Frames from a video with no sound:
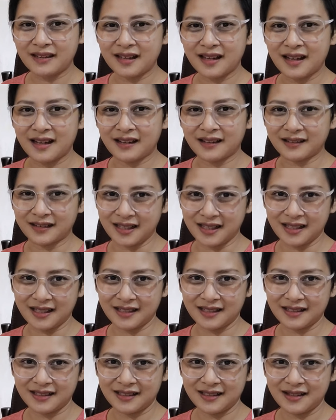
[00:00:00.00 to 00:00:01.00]
ng
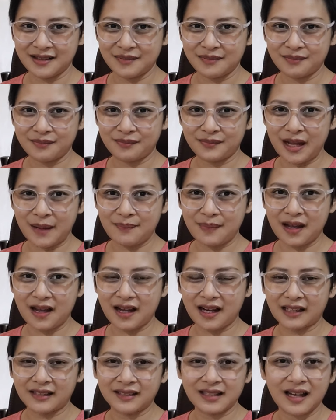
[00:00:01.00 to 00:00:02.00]

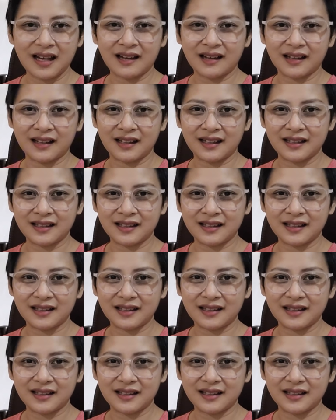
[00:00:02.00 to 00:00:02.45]
napakagandang